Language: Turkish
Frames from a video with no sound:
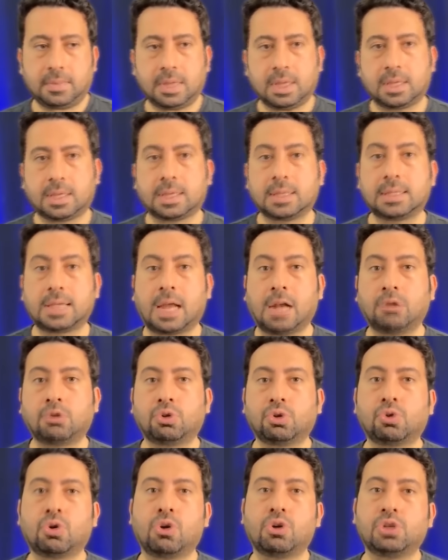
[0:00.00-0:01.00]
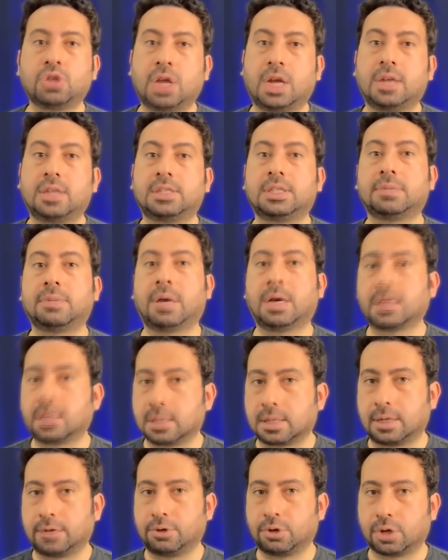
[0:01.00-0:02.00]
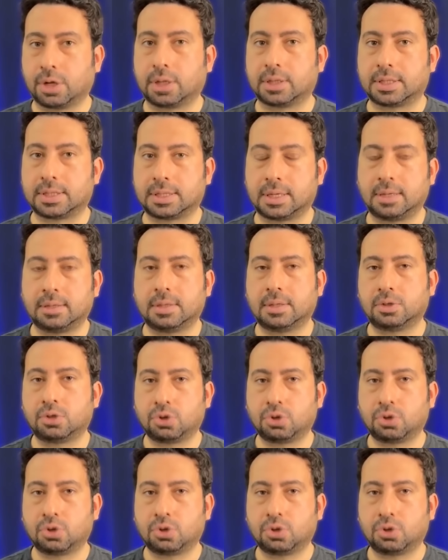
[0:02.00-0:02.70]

İki tane Türk oyuncu yerleştirme hakkı kalıyor Galatasaray'ın.